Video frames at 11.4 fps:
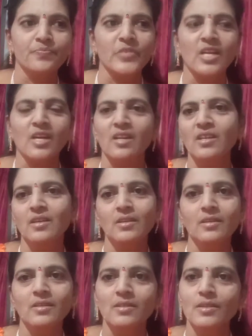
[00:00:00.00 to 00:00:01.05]
కానీ
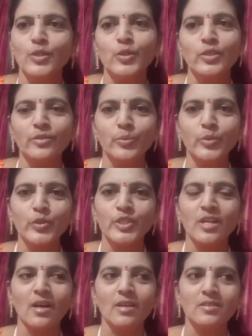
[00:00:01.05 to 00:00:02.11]
యూట్యూబ్
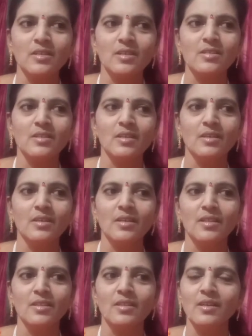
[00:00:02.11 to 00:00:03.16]
స్టార్ట్
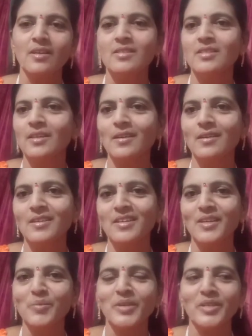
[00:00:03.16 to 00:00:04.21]
చేసినంత ఈజీ
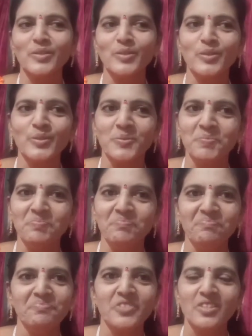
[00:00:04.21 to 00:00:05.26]
కాదండి మనం
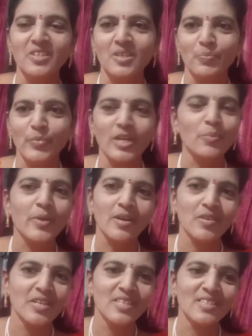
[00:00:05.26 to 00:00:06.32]
పికప్
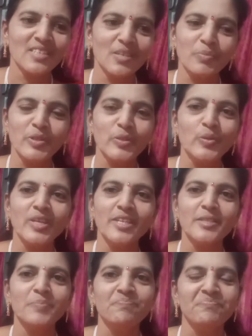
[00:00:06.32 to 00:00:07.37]
కావడానికి ఇప్పుడు కూడా
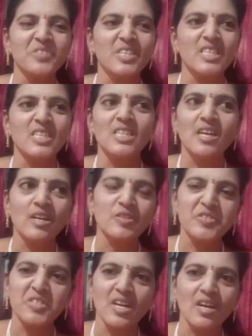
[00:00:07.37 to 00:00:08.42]
దానిలో
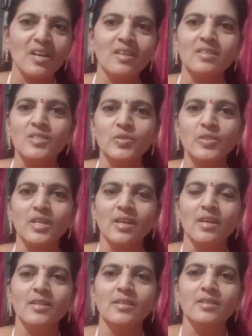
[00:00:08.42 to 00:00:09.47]
చాలా రిస్క్
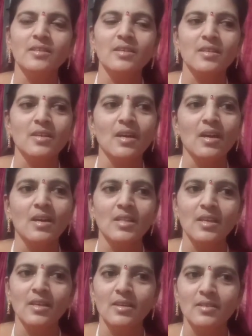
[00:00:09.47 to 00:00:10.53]
చేయాలి
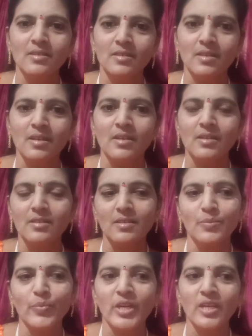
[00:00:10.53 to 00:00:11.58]
అది
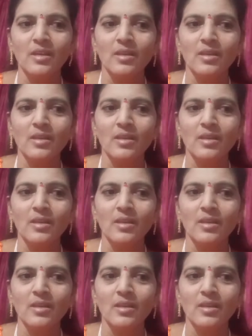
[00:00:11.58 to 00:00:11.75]
మనకి